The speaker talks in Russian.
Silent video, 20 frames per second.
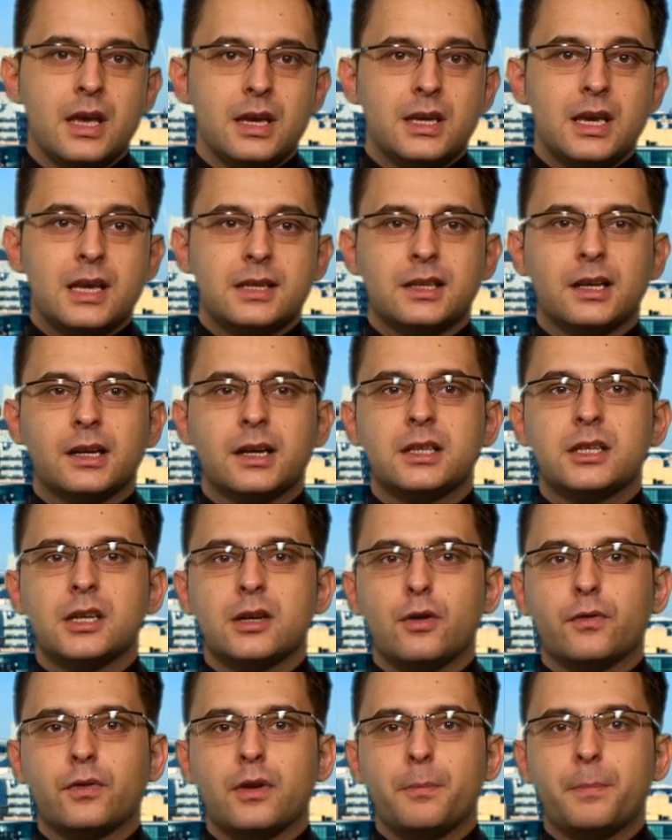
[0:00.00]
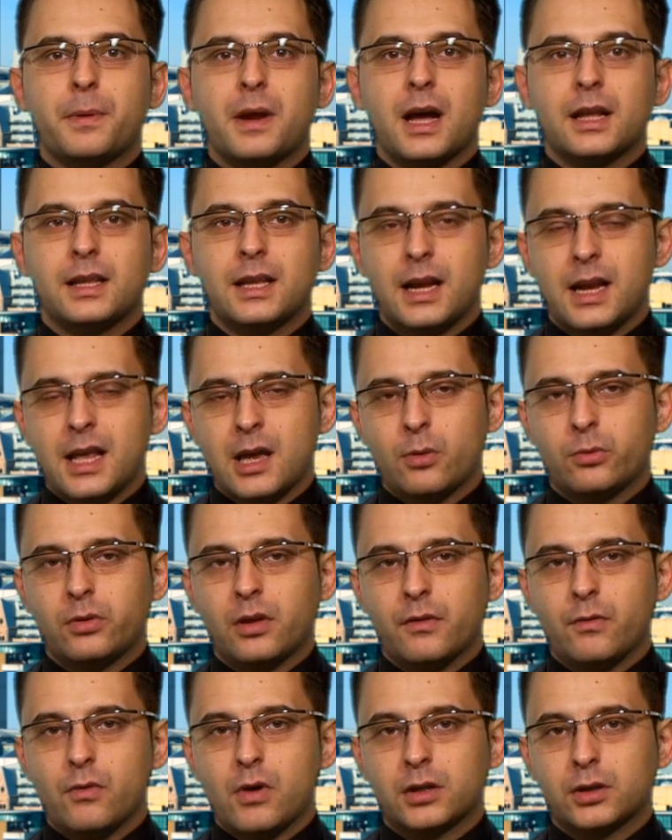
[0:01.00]
Если котировки преодолеют
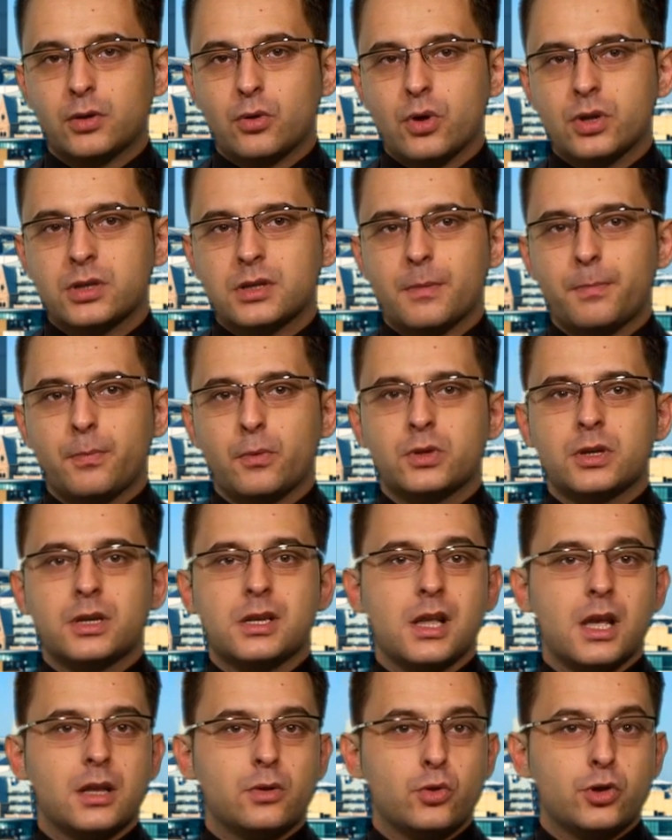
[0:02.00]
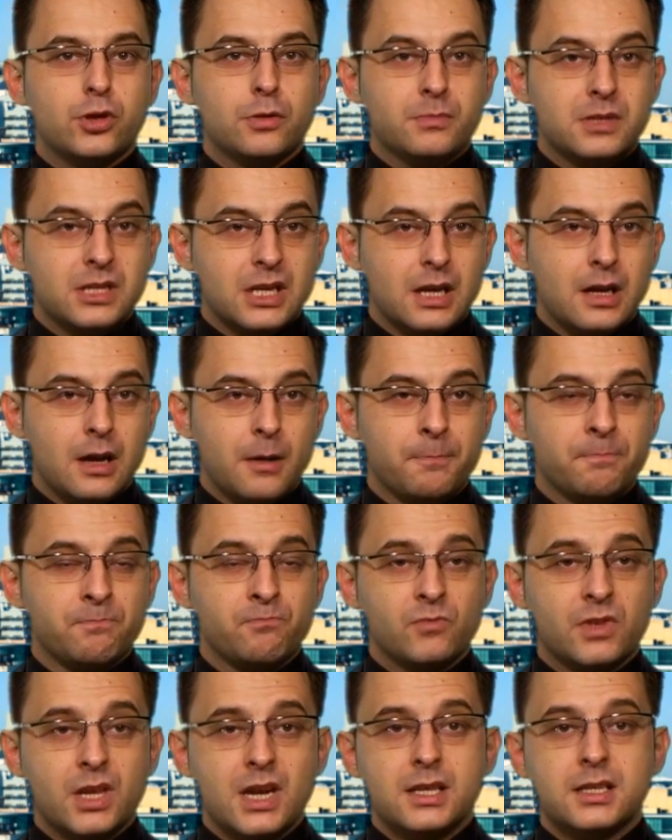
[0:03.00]
его, откроется путь к следующим целям
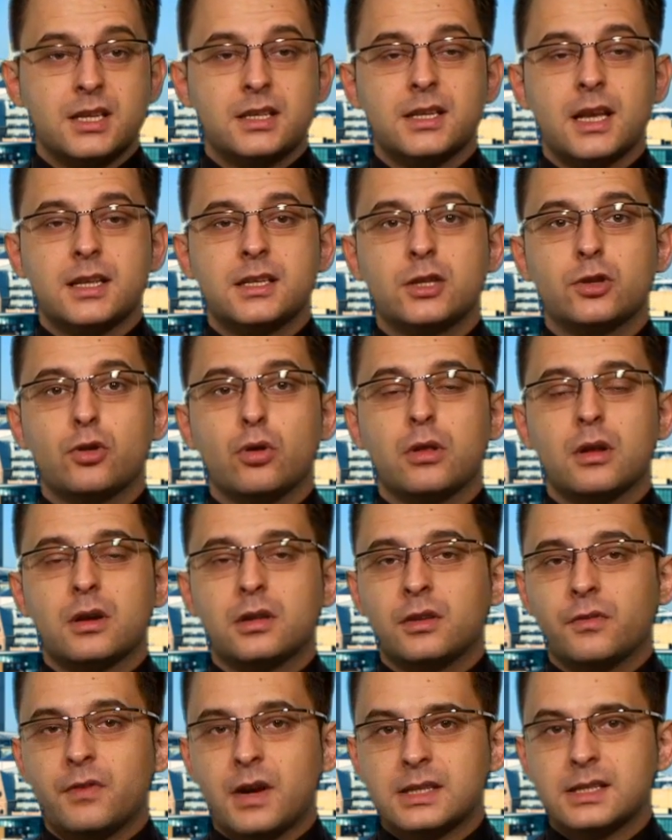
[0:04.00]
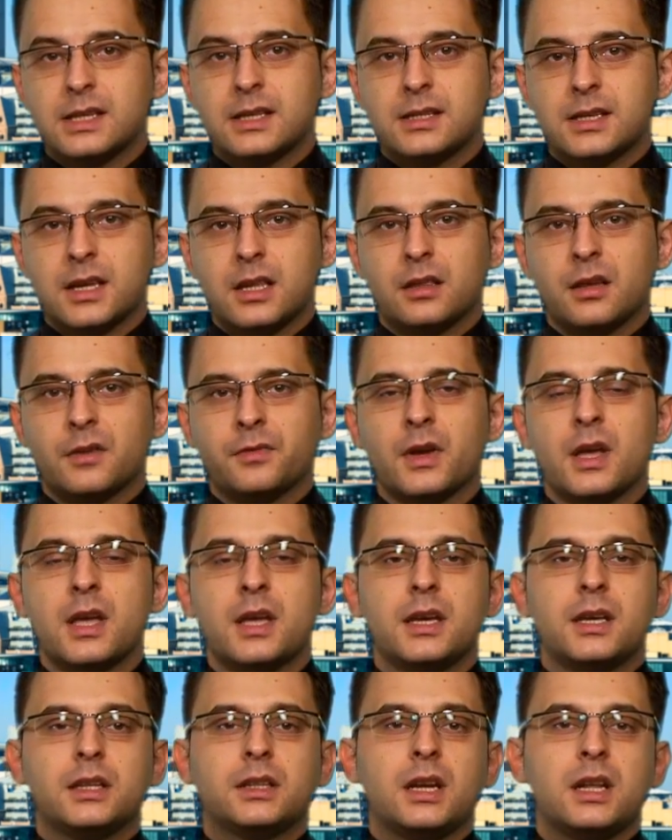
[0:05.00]
31 доллар 20 центов
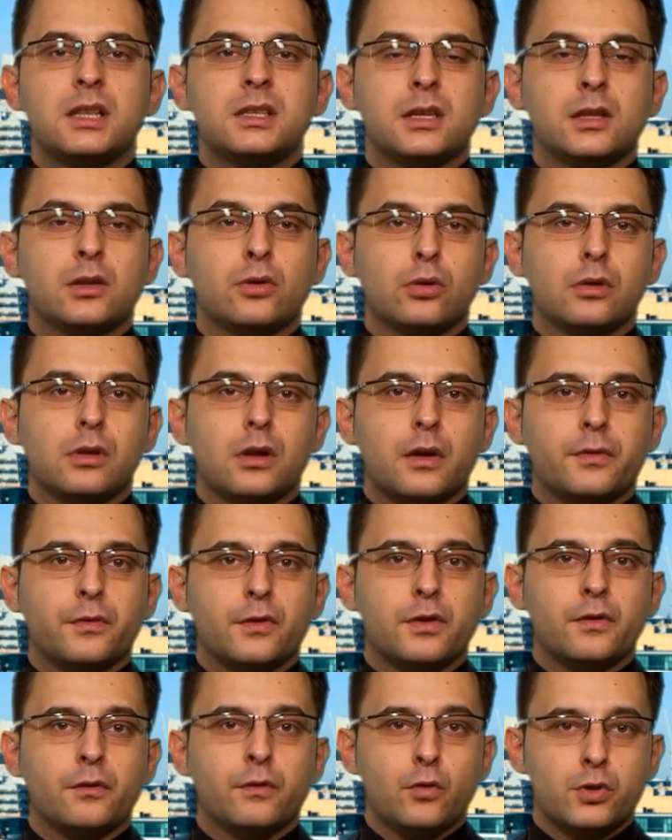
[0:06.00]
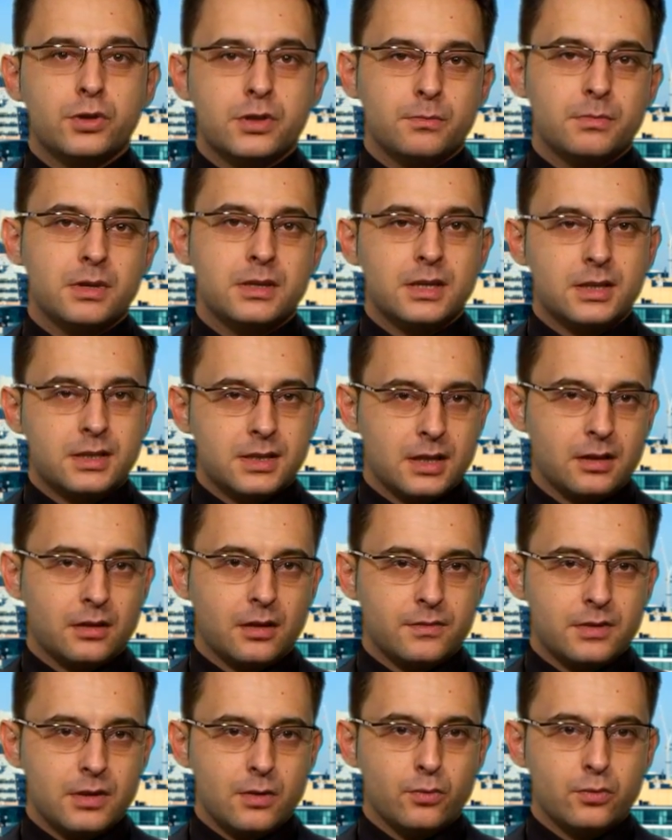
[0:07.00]
и 30 долларов 80
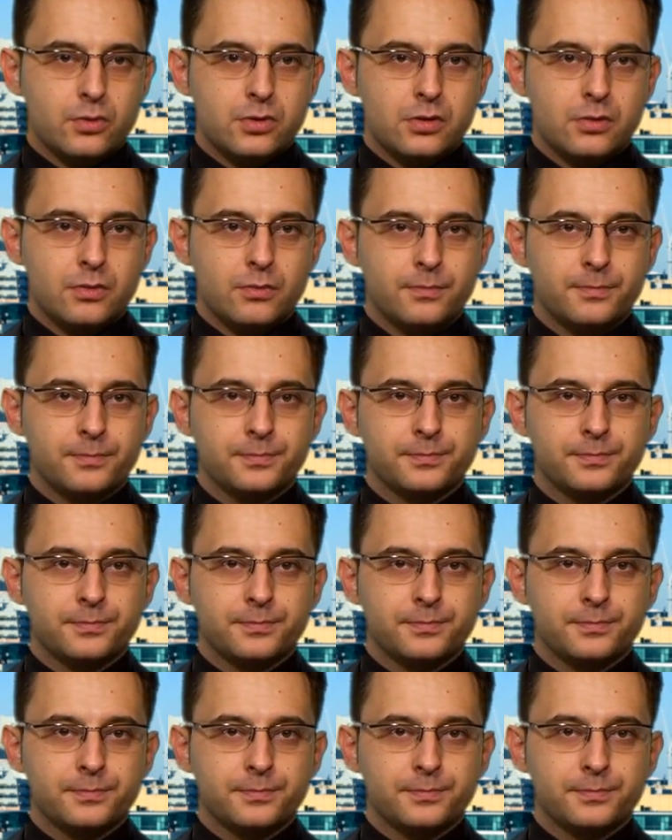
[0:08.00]
центов за унцию.